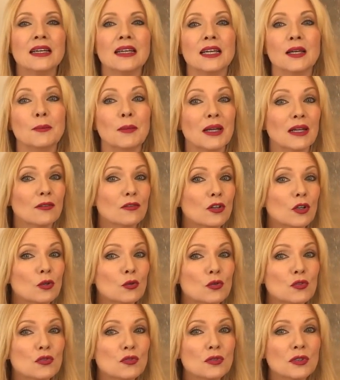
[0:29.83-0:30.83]
In meiner
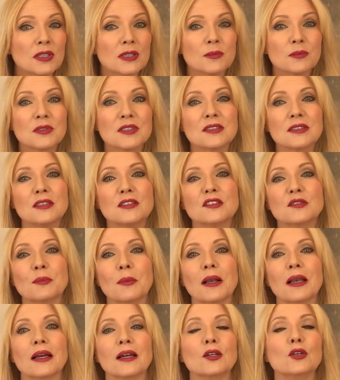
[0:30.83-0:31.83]
Verlosung gibt es
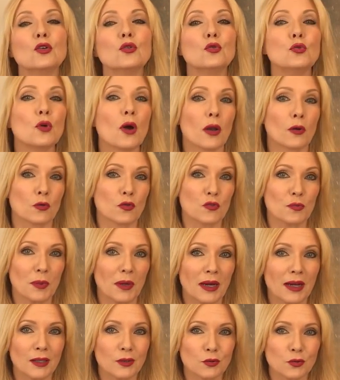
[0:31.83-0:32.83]
diesmal eine
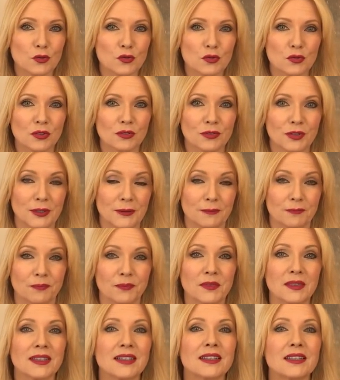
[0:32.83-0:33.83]
Uranus-Beratung zu gewinnen.
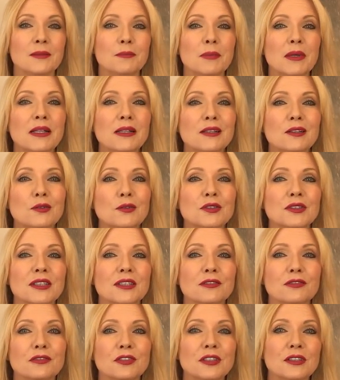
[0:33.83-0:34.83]
Der Rebell und
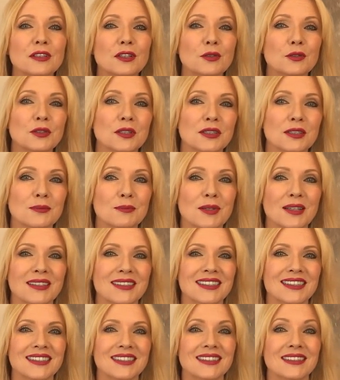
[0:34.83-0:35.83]
Erfinder unter den
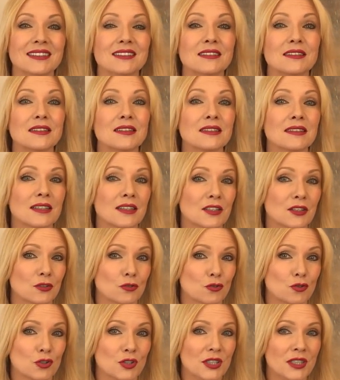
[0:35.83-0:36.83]
Planeten ist ins Zeichen
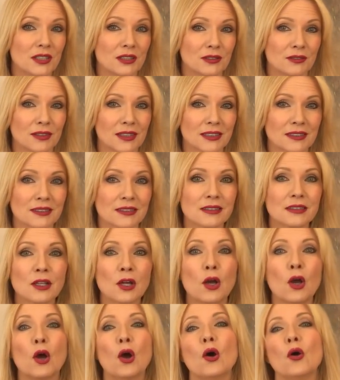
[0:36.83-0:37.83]
Stier gewechselt
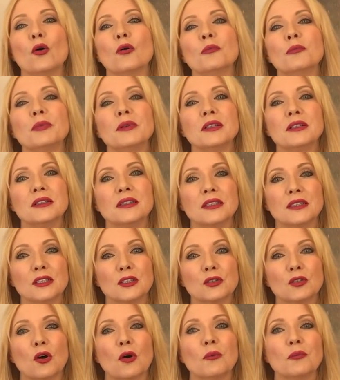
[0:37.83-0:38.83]
und bildet in
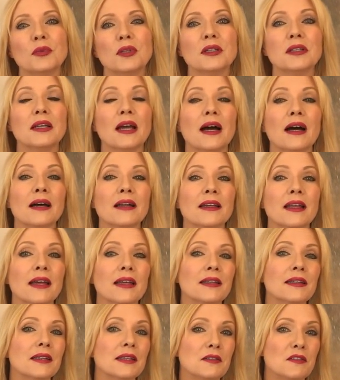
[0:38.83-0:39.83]
den kommenden Jahren
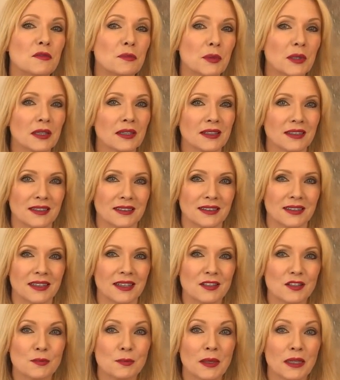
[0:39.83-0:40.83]
einen inspirierenden
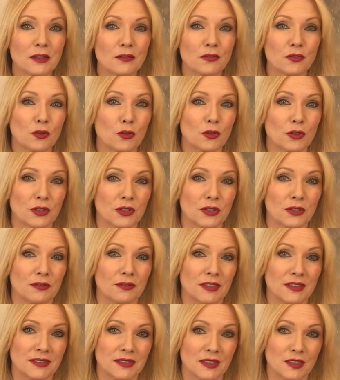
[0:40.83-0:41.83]
Aspekt für euch.
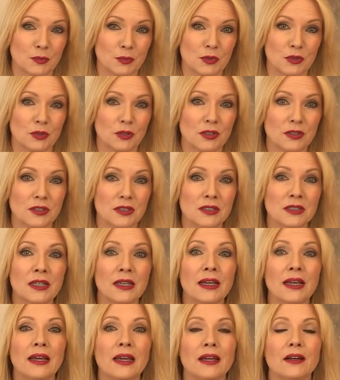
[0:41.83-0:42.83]
Was das bedeutet,
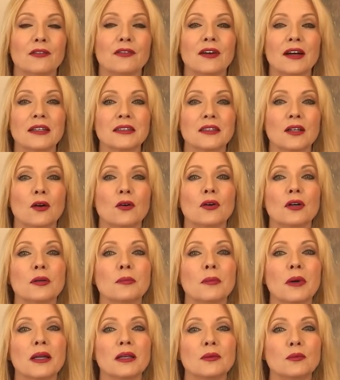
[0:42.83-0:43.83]
erfahrt ihr auch in
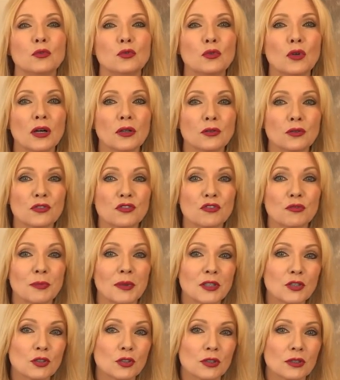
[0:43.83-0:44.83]
meinem
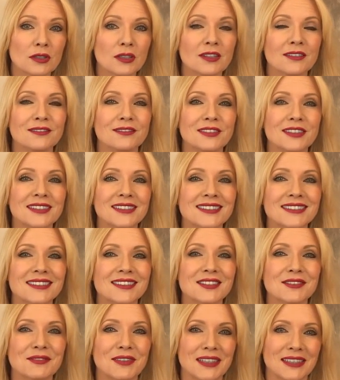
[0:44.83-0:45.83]
Uranus-Special Wind
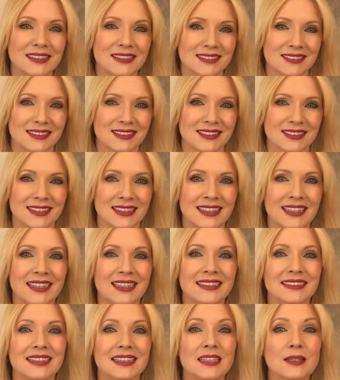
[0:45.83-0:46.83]
des Wandels.
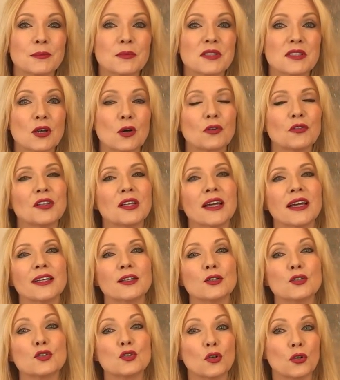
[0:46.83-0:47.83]
Da gibt es auch wieder
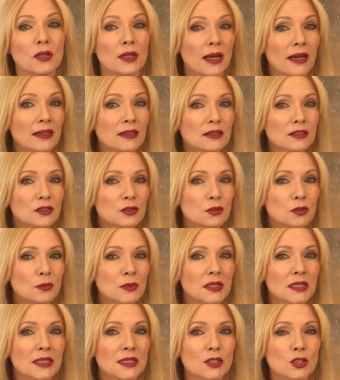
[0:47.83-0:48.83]
eine Sonderaktion
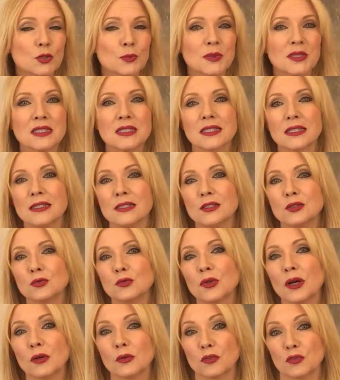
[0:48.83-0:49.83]
mit einer speziellen
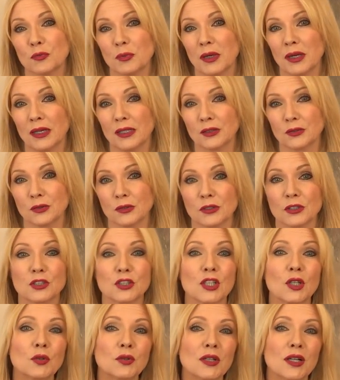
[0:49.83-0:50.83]
Uranus-Beratung.
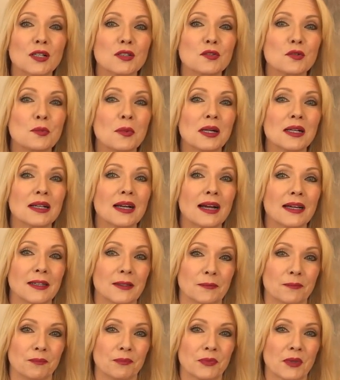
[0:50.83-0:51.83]
Schaut also mal
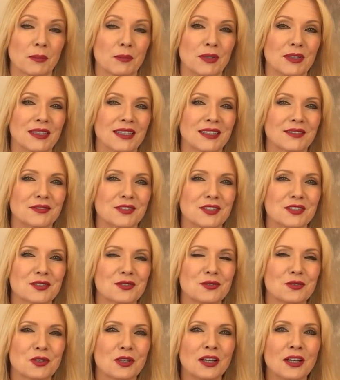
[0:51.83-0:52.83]
rein. Mit etwas
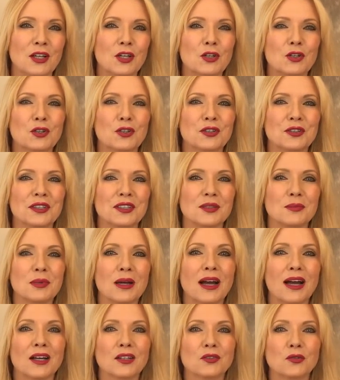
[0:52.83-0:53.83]
Glück könnt ihr die
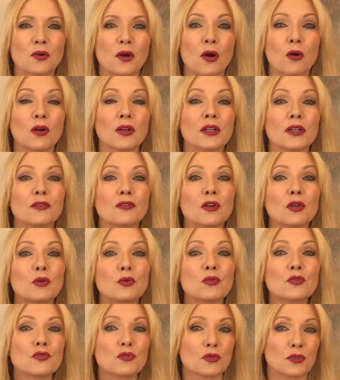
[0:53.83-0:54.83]
Beratung auch in der
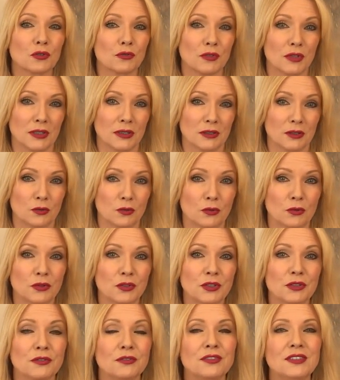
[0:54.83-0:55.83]
Verlosung gewinnen.
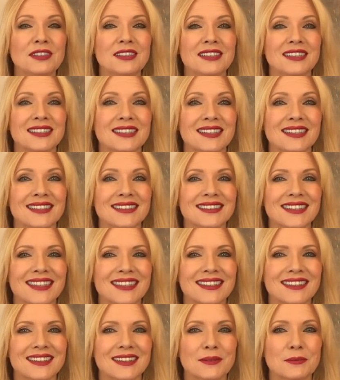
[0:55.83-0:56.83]
Und wie ihr daran
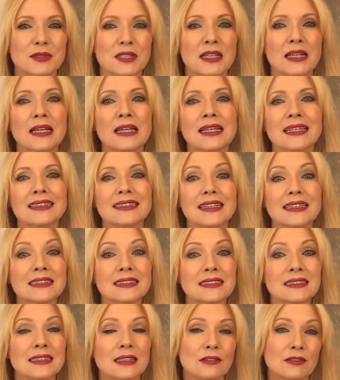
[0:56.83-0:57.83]
teilnehmt,
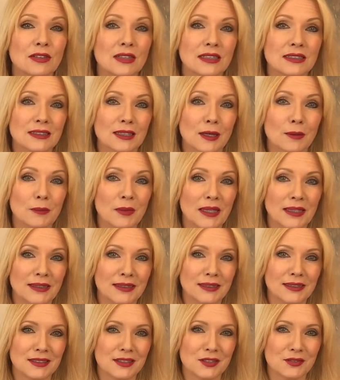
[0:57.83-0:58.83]
das erfahrt ihr am
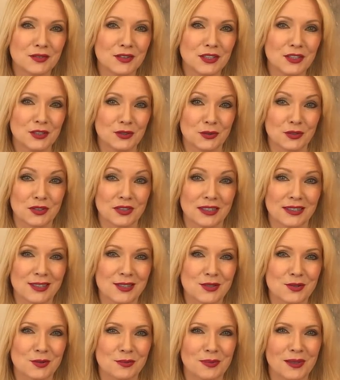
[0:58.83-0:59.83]
Ende des Videos,
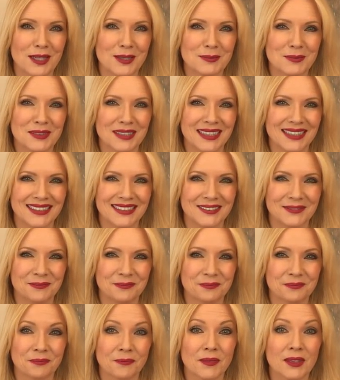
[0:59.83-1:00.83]
also bleibt dran.
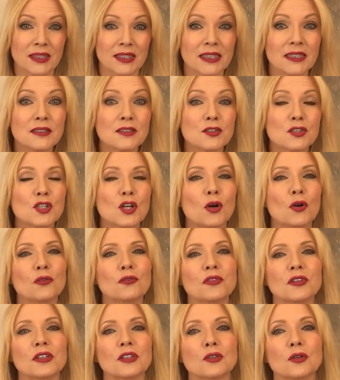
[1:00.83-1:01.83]
Jetzt
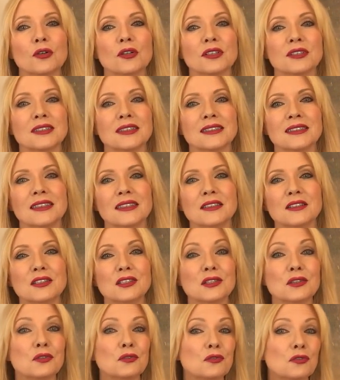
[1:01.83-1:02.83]
schauen wir in eure
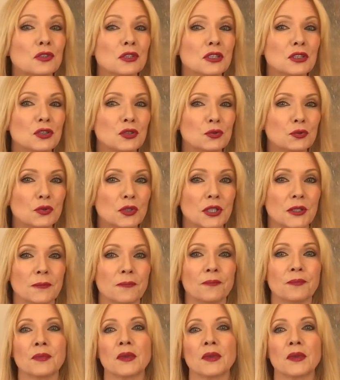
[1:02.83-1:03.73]
Tendenzen für den Juni.